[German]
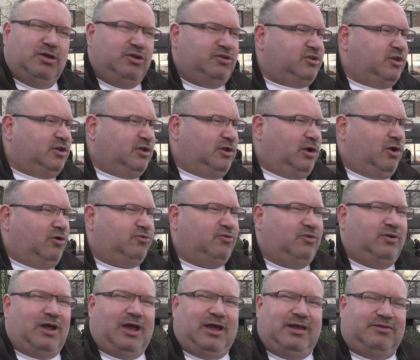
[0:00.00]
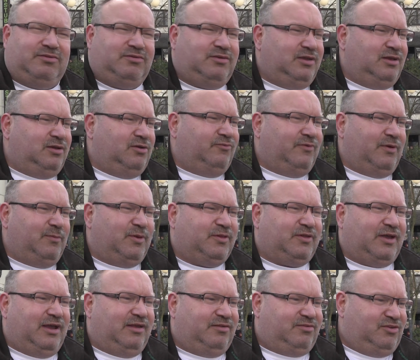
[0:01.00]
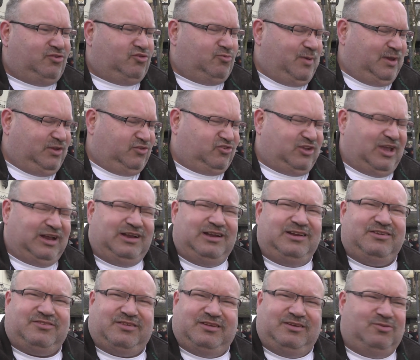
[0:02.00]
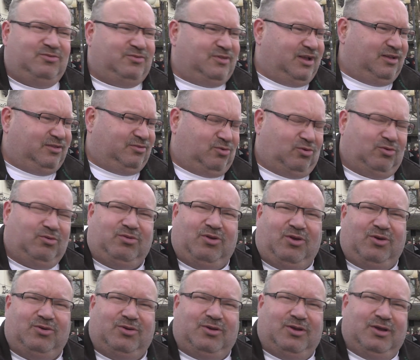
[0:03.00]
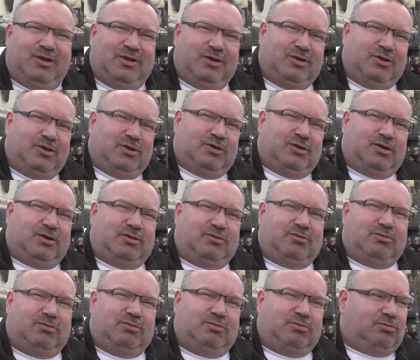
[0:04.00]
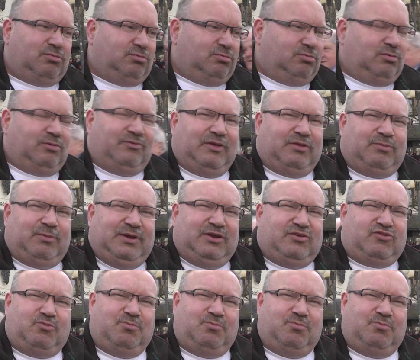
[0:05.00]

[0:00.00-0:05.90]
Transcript: ich gehe genauso in Eisdiele und wenn mir das Eis nicht schmeckt, stecke ich es hin und sage... Sie vergleichen eine Eisdiele mit Auschwitz? Wenn es mir nicht